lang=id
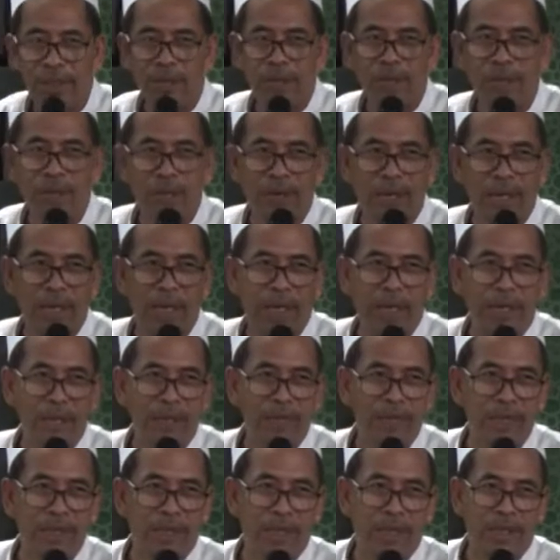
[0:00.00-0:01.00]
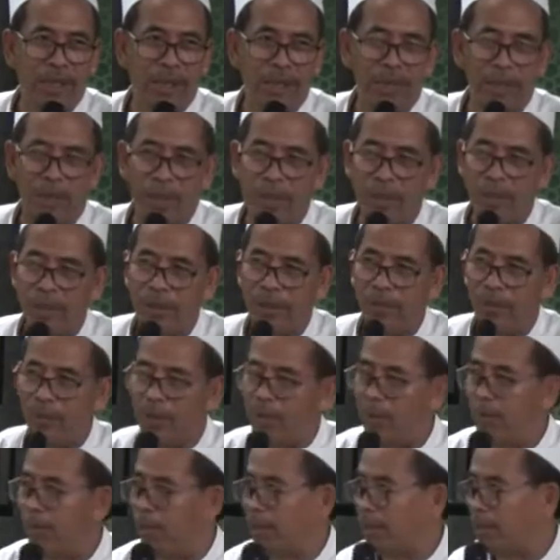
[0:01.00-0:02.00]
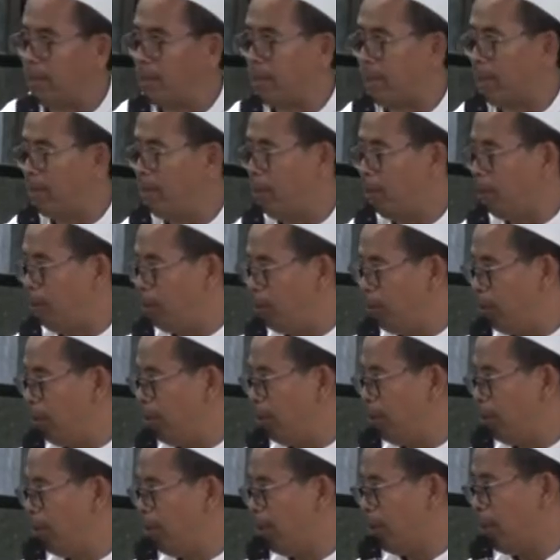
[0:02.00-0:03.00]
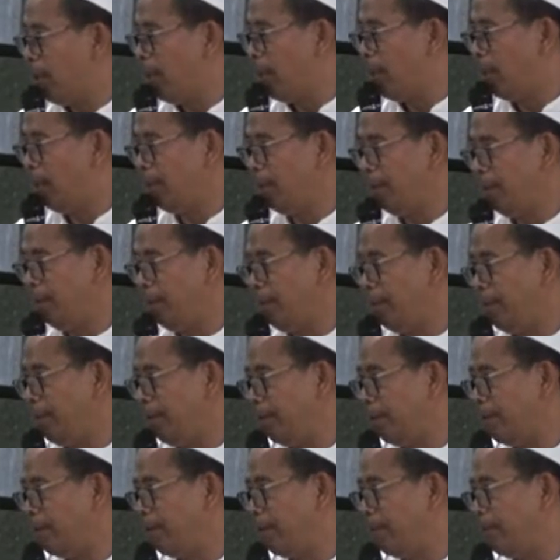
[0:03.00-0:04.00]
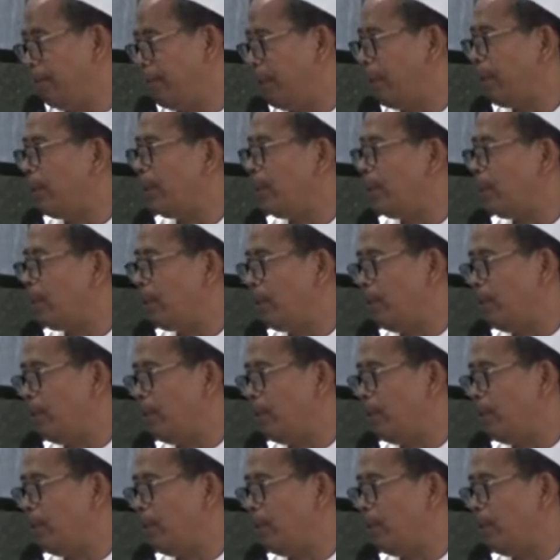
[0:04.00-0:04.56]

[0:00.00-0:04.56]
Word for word: wala fis samai wa was samiul alim. Ping 3.